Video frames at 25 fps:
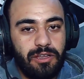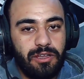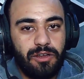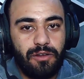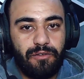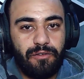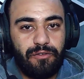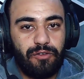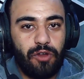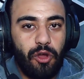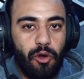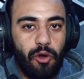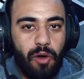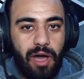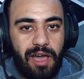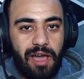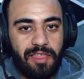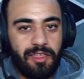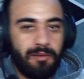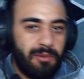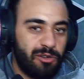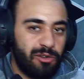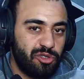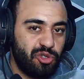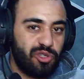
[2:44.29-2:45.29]
الفلو
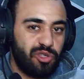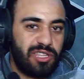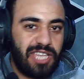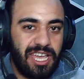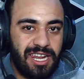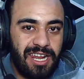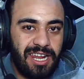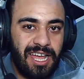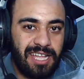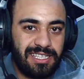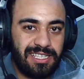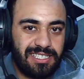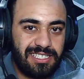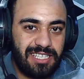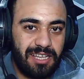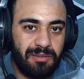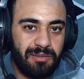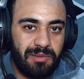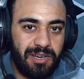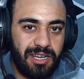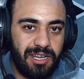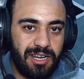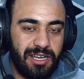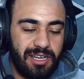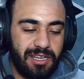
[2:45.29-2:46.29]
هذا موجود كان عند
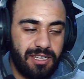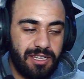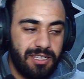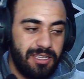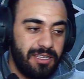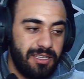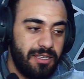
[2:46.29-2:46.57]
سامارا